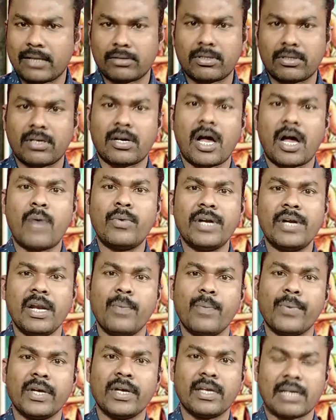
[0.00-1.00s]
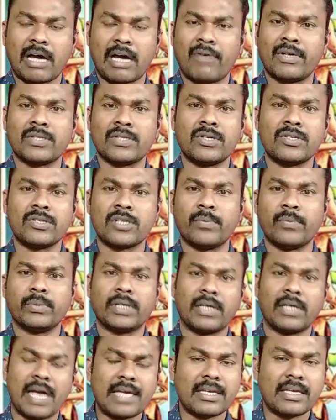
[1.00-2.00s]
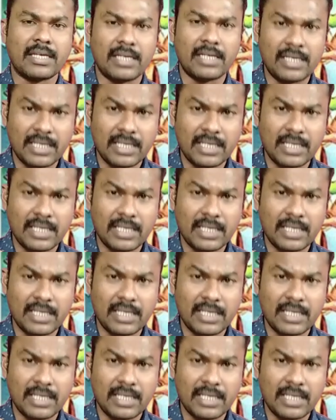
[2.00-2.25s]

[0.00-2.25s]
ఆ తర్వాత రాముడు వెళ్ళిపోయి రావణాసుడిని చంపుతాడు లైక్